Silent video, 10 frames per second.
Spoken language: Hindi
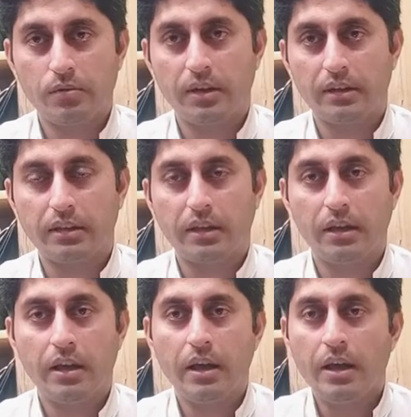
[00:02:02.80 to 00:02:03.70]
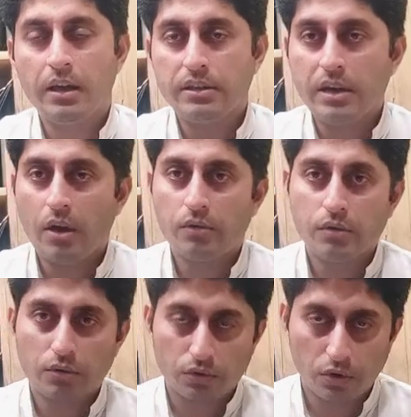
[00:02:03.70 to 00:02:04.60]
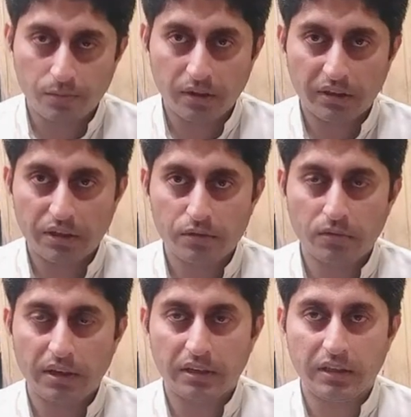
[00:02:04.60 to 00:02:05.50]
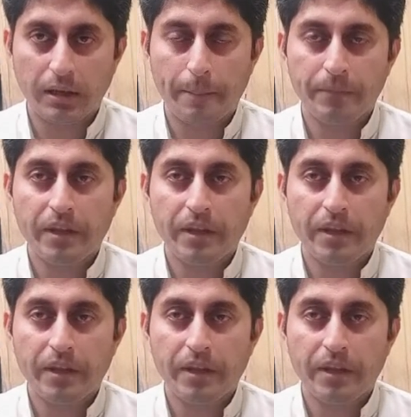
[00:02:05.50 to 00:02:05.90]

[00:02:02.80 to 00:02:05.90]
शुरू कर दी है या उन्होंने उसको तोड़ फोड़ करना शुरू कर दी है